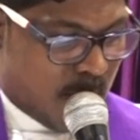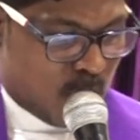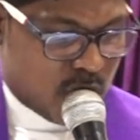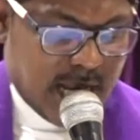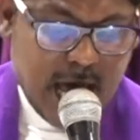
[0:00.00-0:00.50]

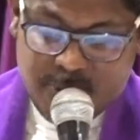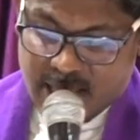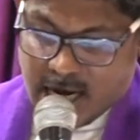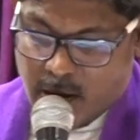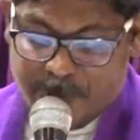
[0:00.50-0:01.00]

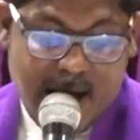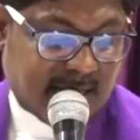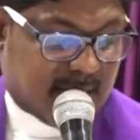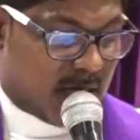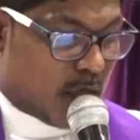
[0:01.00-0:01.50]
முதலாவதாக
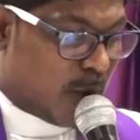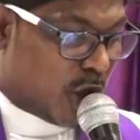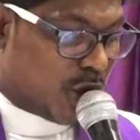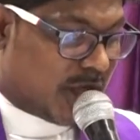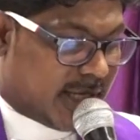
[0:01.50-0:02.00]
பார்க்கிற
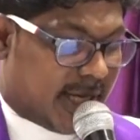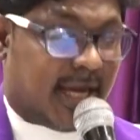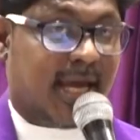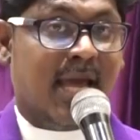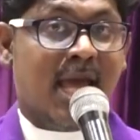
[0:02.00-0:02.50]
பொழுது
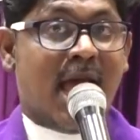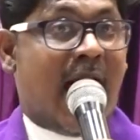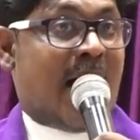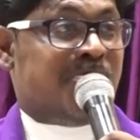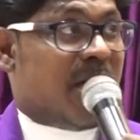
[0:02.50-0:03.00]

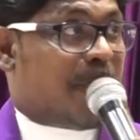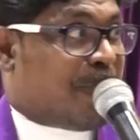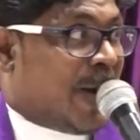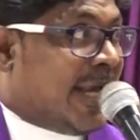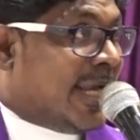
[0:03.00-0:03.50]
அந்த
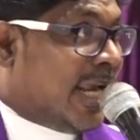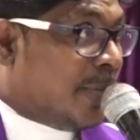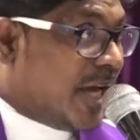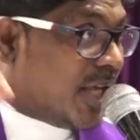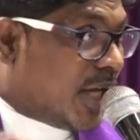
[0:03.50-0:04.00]

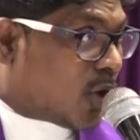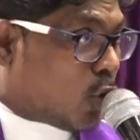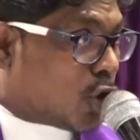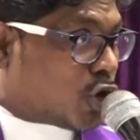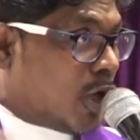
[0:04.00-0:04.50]
பெண்ணின் மீது
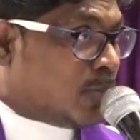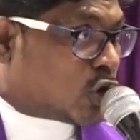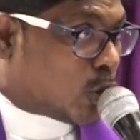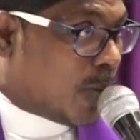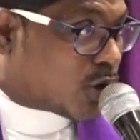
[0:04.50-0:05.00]
குற்றம்
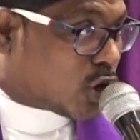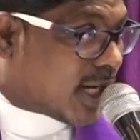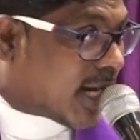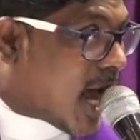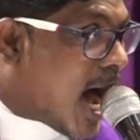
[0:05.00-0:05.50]

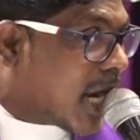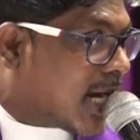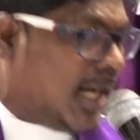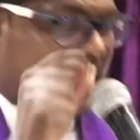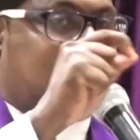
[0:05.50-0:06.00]

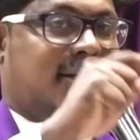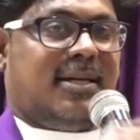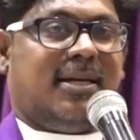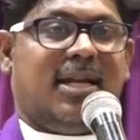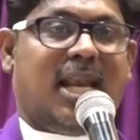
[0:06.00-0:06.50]
சுமத்துகிறார்கள்
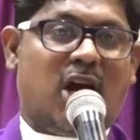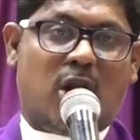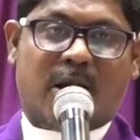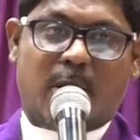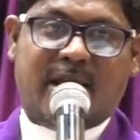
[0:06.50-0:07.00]
நல்ல
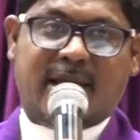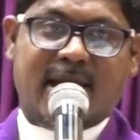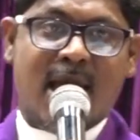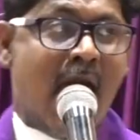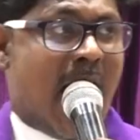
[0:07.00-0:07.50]
கவனமாக கவனிங்க
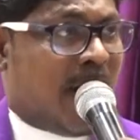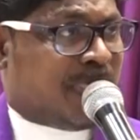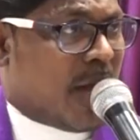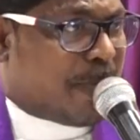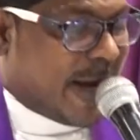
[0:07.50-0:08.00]

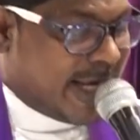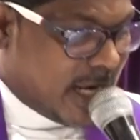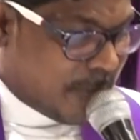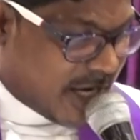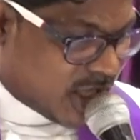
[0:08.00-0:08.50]
அந்த
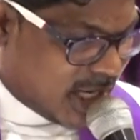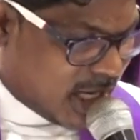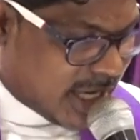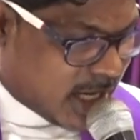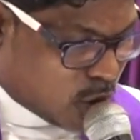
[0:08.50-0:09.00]
பெண்ணின் மீது
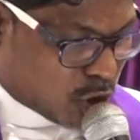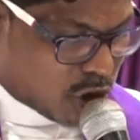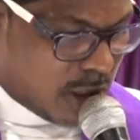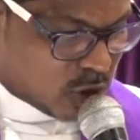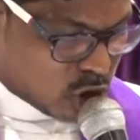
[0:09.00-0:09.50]
குற்றம்